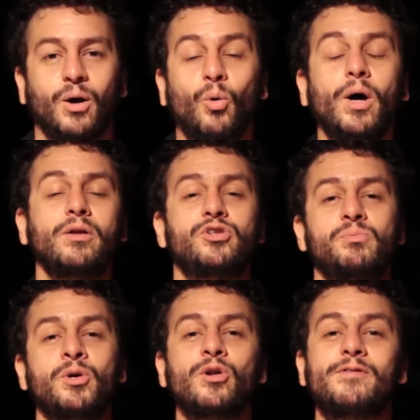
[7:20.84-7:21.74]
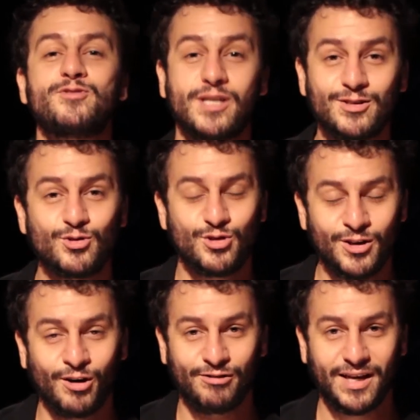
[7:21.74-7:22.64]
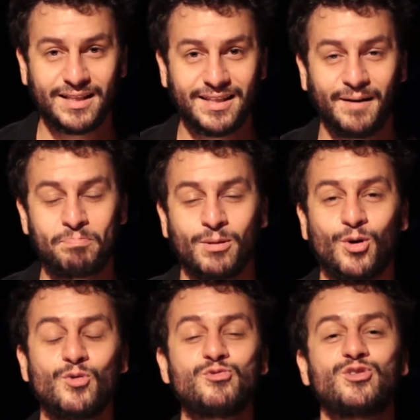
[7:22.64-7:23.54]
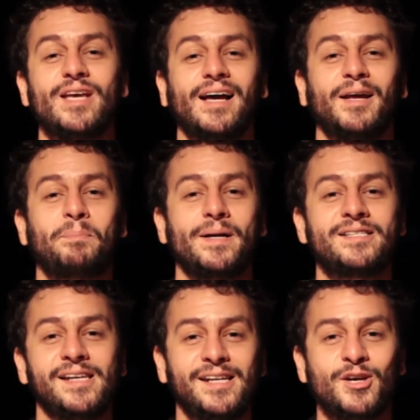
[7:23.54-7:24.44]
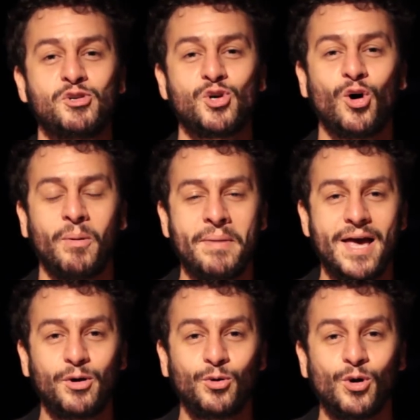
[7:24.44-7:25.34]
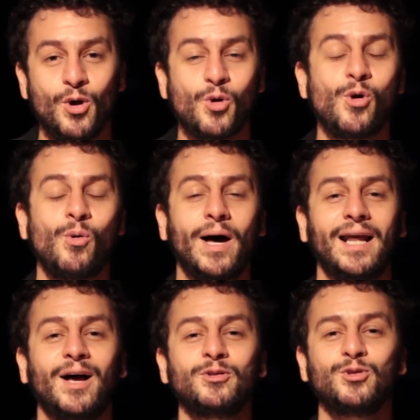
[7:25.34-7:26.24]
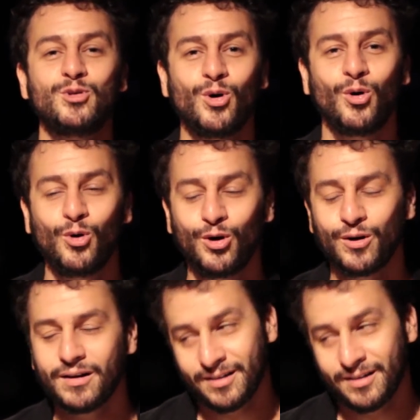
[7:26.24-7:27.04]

O ano de 1990 consagra a parceria de Romero com o Arauto do Horror,